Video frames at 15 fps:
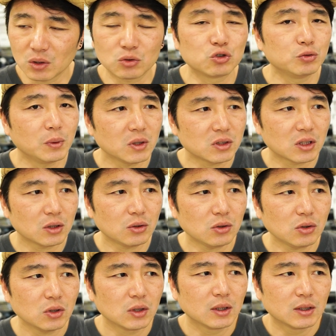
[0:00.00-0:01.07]
두
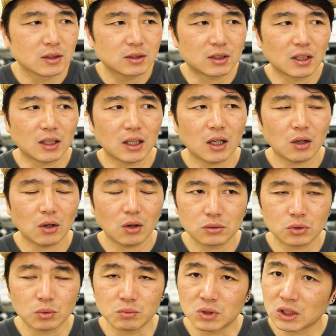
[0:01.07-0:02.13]
번째로 제가
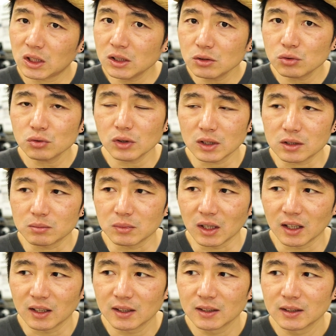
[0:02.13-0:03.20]
좀 실수를
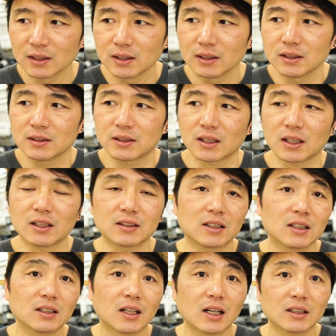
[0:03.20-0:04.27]
했습니다. 제가
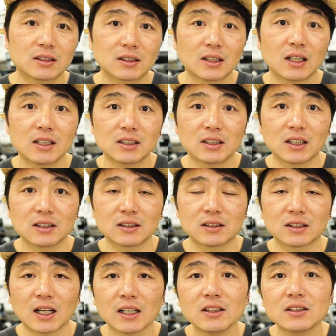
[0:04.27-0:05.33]
그때
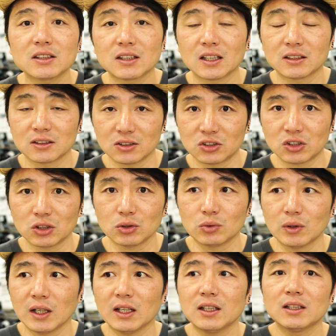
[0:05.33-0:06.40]
스카시라는 하늘시라는그
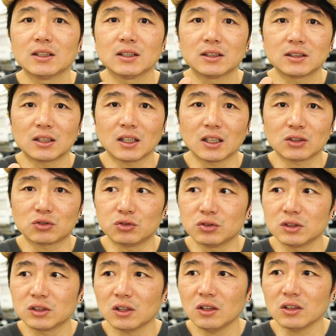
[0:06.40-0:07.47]
친구와 제가
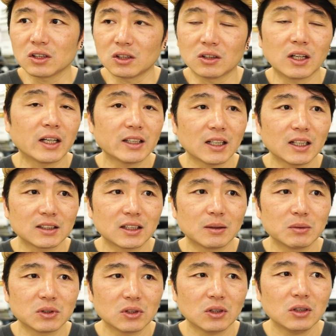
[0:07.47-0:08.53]
둘이서 이걸 해나가자
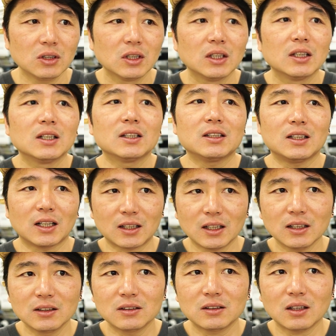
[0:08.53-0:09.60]
하면서
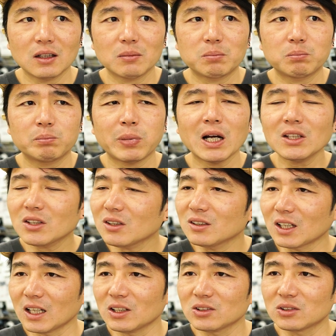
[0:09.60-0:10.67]
약간 그때 파트를
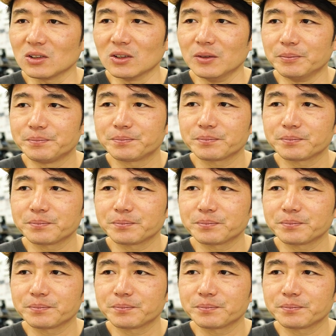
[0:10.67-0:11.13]
나눴어요.